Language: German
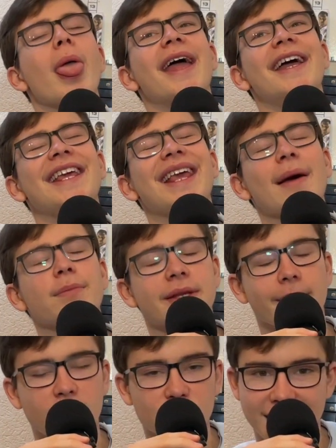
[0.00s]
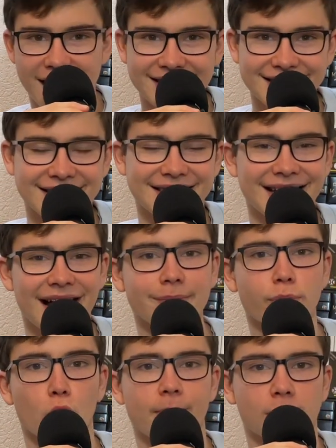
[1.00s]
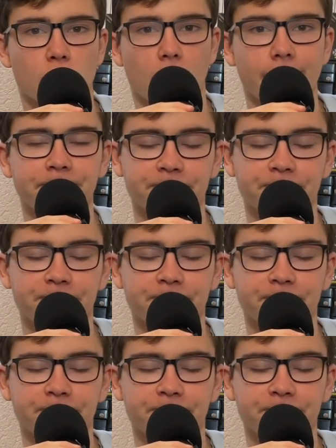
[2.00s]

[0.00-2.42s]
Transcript: Ich habe 2018 ein Dartboard bekommen